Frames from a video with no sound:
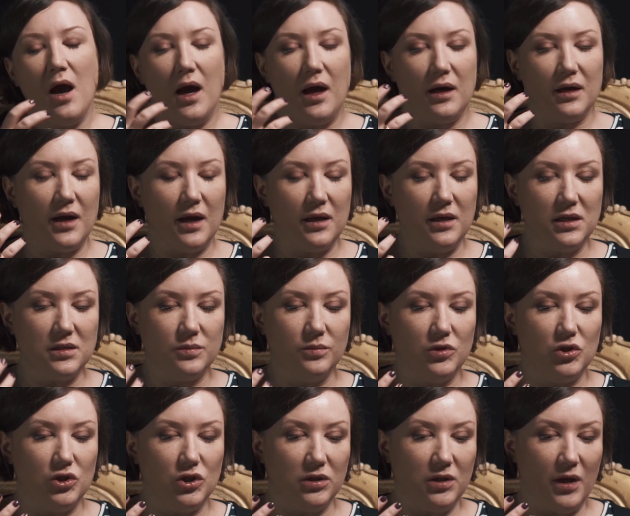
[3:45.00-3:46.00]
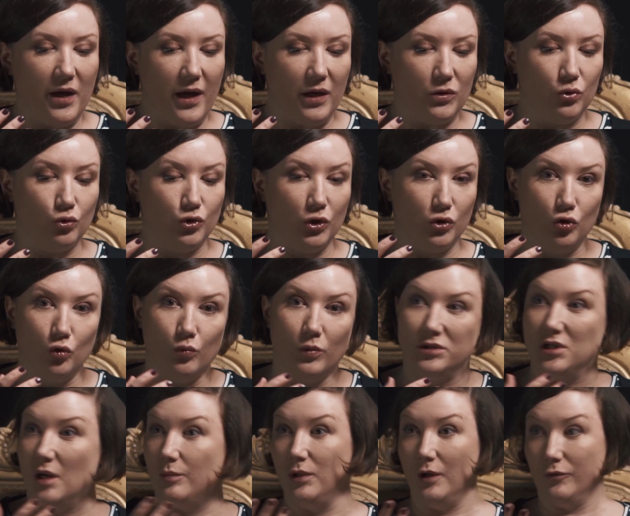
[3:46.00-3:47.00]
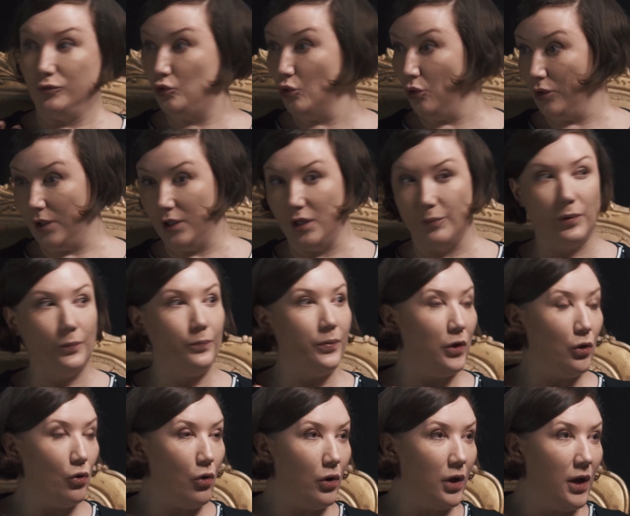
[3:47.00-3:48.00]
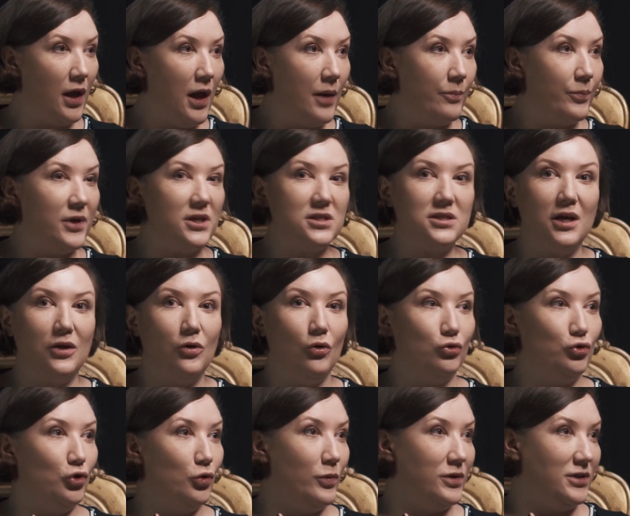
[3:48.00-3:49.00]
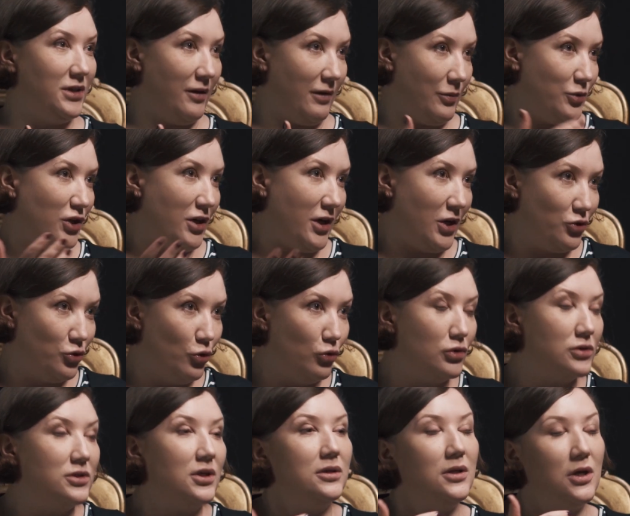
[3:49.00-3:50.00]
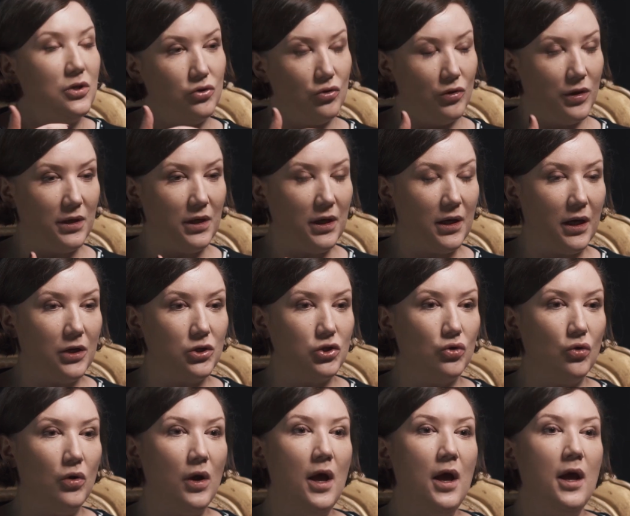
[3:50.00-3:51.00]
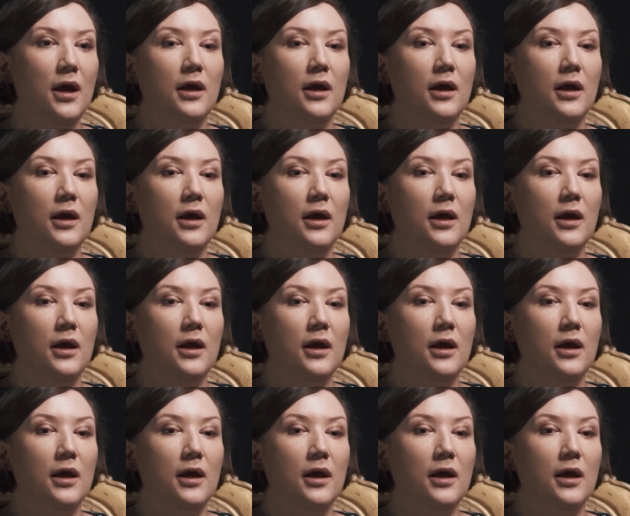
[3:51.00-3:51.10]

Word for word: организм начинает уже думать, а мне вдоль или поперек, перестает mm-hmm. думать, я вообще хочу эту задачу или не хочу,